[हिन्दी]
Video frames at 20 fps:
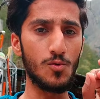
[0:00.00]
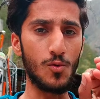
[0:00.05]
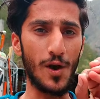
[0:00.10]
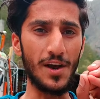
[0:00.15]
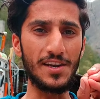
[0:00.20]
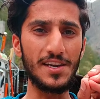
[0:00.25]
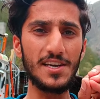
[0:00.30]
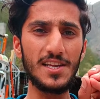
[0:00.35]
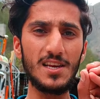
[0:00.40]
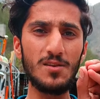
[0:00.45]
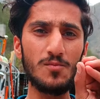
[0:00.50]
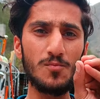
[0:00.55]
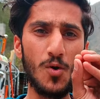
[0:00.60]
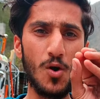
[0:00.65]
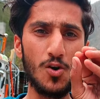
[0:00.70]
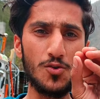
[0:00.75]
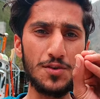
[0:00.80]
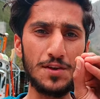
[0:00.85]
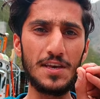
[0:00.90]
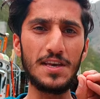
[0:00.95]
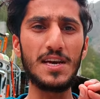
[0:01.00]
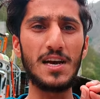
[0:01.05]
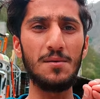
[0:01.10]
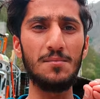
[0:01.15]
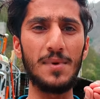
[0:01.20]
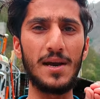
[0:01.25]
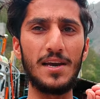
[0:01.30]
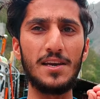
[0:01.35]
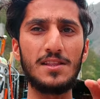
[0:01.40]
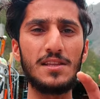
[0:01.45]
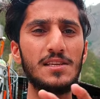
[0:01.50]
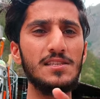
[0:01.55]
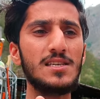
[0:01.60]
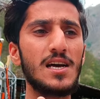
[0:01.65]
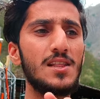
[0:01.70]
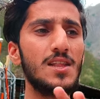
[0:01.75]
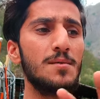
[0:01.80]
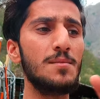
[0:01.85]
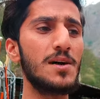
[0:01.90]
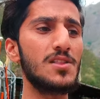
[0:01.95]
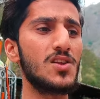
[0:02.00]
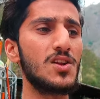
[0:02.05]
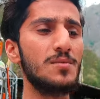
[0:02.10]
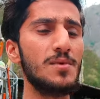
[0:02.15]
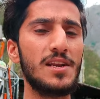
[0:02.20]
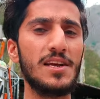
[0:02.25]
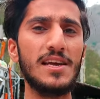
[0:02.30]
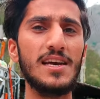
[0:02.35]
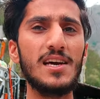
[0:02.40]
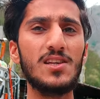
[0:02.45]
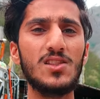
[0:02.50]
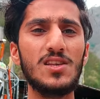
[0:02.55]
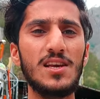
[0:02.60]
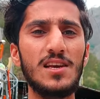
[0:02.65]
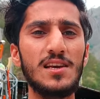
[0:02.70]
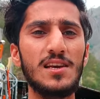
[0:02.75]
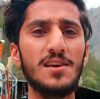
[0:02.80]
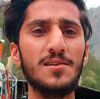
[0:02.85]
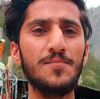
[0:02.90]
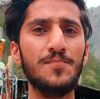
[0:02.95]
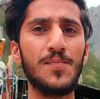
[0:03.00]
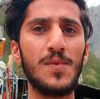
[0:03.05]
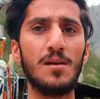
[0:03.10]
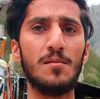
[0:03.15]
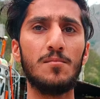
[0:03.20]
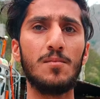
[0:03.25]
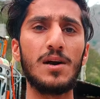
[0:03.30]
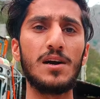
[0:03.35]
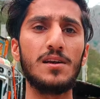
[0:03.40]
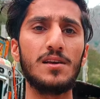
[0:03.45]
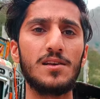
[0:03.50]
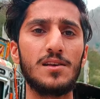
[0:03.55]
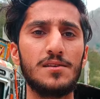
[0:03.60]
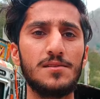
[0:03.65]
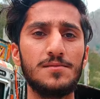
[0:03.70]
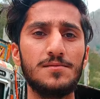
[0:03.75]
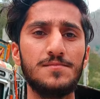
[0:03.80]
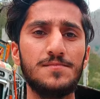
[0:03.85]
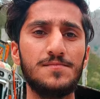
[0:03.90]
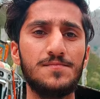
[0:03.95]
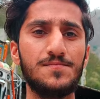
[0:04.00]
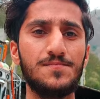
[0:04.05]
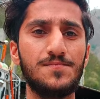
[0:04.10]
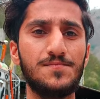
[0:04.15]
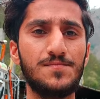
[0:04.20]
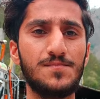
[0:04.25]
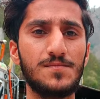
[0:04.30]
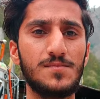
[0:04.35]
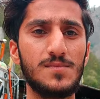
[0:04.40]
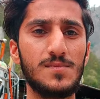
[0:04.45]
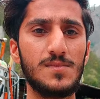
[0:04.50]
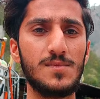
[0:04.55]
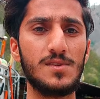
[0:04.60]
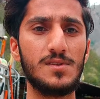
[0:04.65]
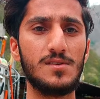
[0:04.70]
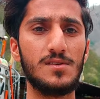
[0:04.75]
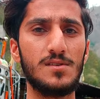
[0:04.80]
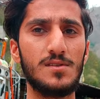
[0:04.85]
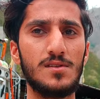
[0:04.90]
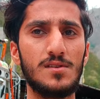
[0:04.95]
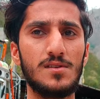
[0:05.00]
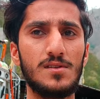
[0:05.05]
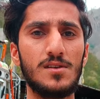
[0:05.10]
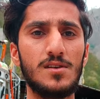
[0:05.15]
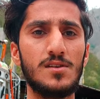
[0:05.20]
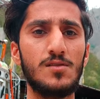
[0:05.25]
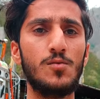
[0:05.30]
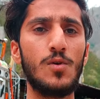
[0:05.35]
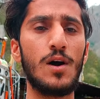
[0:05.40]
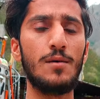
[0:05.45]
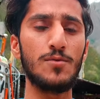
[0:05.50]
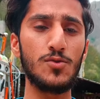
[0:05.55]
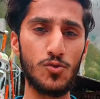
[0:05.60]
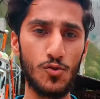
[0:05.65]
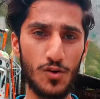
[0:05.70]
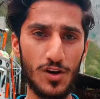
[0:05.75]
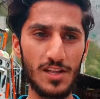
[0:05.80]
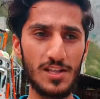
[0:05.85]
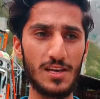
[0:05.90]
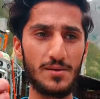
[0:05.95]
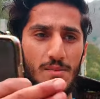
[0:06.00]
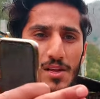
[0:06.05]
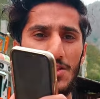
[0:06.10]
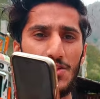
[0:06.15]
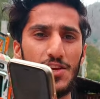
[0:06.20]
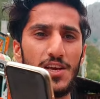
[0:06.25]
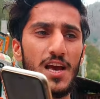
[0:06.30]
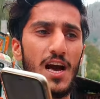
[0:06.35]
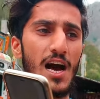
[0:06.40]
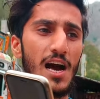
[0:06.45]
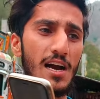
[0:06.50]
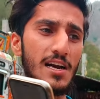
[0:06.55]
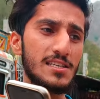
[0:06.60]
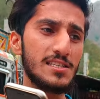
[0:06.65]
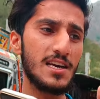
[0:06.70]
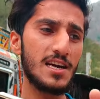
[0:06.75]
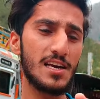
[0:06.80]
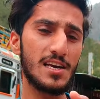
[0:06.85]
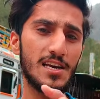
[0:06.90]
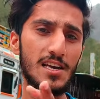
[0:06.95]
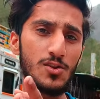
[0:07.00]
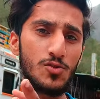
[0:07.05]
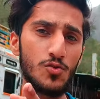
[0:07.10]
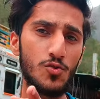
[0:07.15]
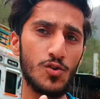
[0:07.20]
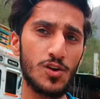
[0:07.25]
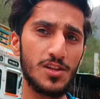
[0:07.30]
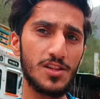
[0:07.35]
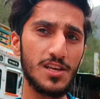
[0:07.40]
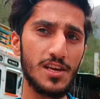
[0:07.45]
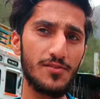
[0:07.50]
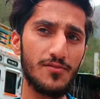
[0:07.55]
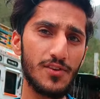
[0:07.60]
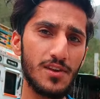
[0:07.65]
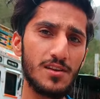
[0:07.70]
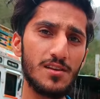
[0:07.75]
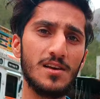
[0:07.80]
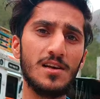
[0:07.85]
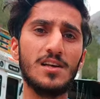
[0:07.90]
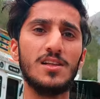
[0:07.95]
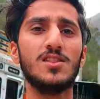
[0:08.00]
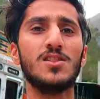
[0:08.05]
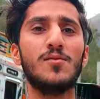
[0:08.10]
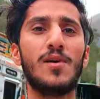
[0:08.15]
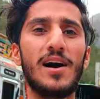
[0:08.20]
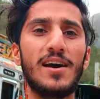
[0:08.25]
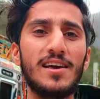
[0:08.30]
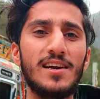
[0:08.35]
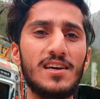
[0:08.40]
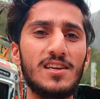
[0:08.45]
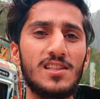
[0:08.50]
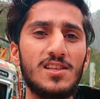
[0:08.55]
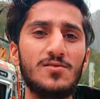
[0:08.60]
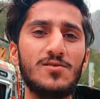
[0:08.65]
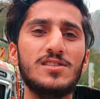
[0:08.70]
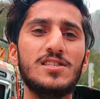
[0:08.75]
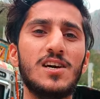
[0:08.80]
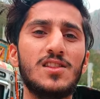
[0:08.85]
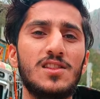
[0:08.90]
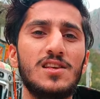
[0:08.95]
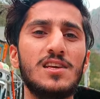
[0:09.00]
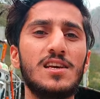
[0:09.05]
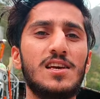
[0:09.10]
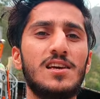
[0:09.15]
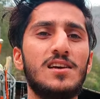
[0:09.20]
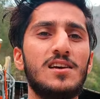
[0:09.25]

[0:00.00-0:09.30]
क्वांटिटी है वो बहुत ही कम है इतनी ज़्यादा मात्रा में नहीं आती है ये वहाँ पे स्पीति नदी भी मिलती है इससे पे दो नदियाँ मिलती है आगे जाके ये दो नदियाँ फिर तबाही करती हुई जाती